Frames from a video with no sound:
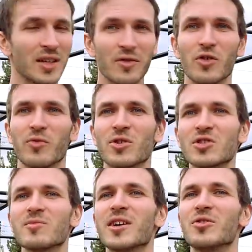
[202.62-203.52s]
того, в
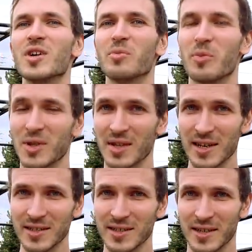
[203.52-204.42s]
прошлом году я
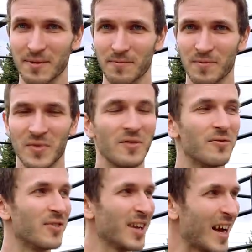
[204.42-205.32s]
попытался
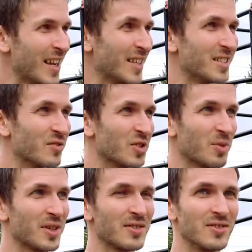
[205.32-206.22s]
в реальности
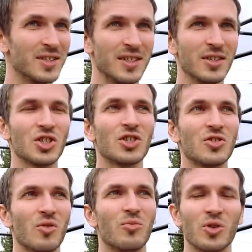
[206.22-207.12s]
воспроизвести,
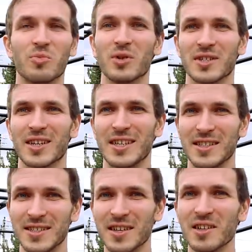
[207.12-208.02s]
что будет
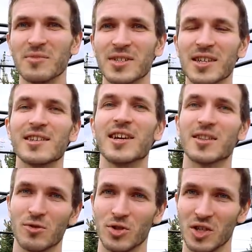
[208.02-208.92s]
происходить с телом, если
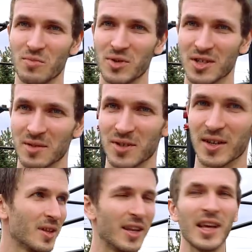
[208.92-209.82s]
отключить бицепсы.
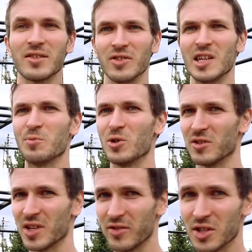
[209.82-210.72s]
Для этого я
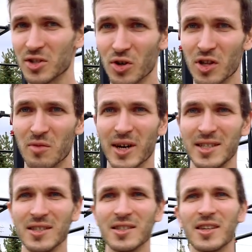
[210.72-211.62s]
использовал гравитационные
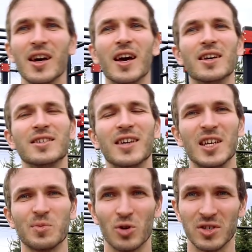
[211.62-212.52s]
ботинки, я
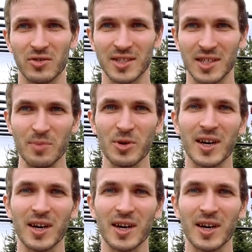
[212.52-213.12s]
использовал цепи,